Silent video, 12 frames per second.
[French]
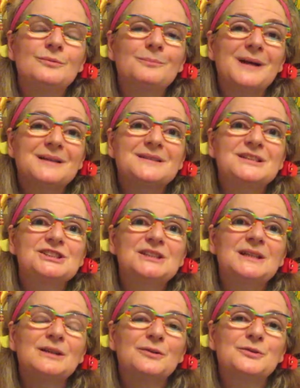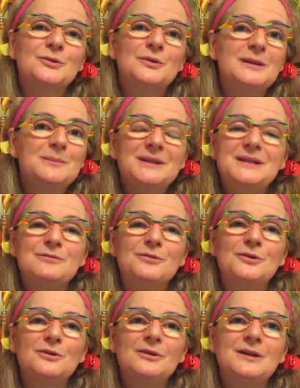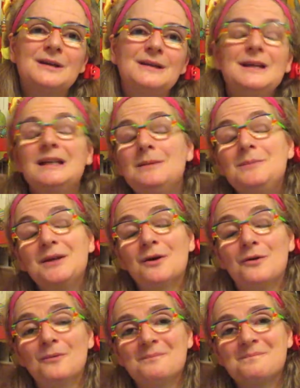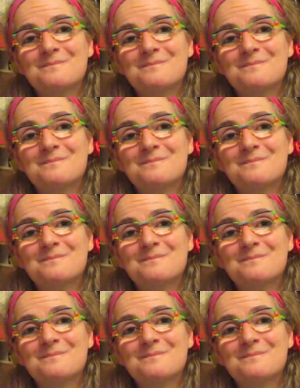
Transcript: partagée entre les bénévoles et les migrants.